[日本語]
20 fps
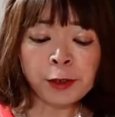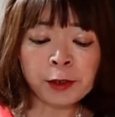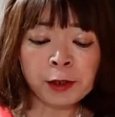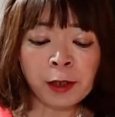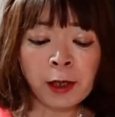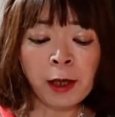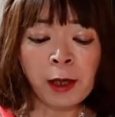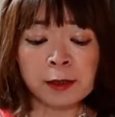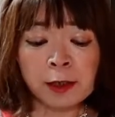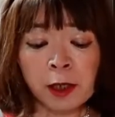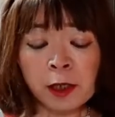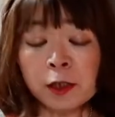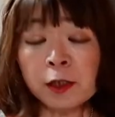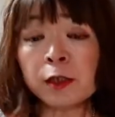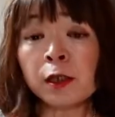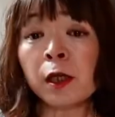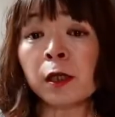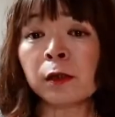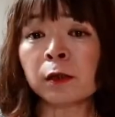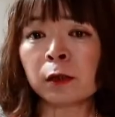でに
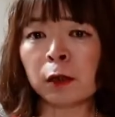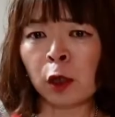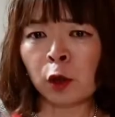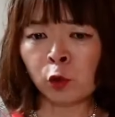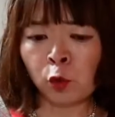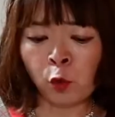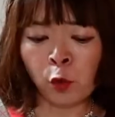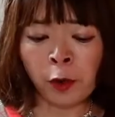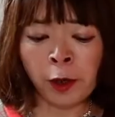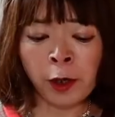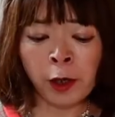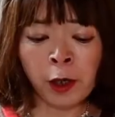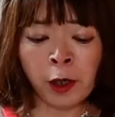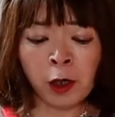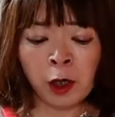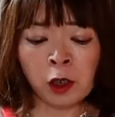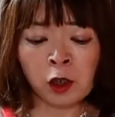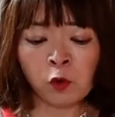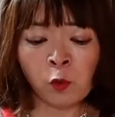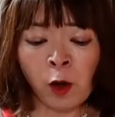最先端の
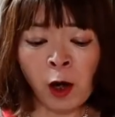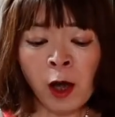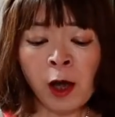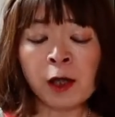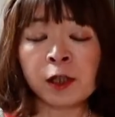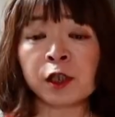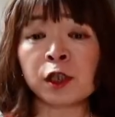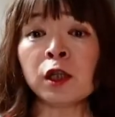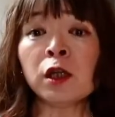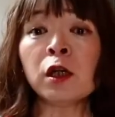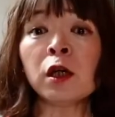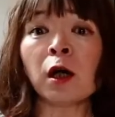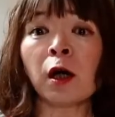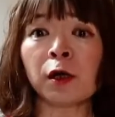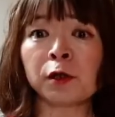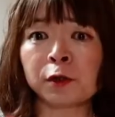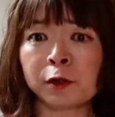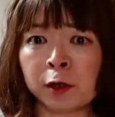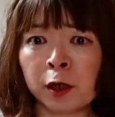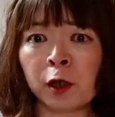エーアイ は進
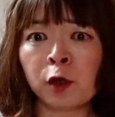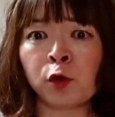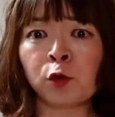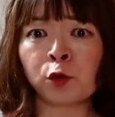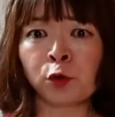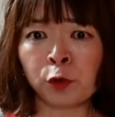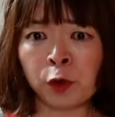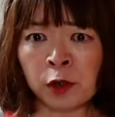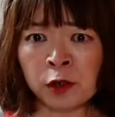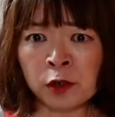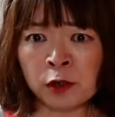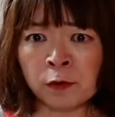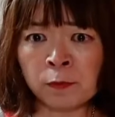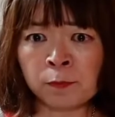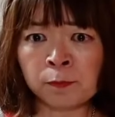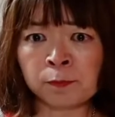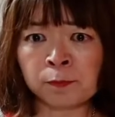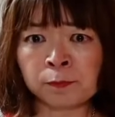化しているのです。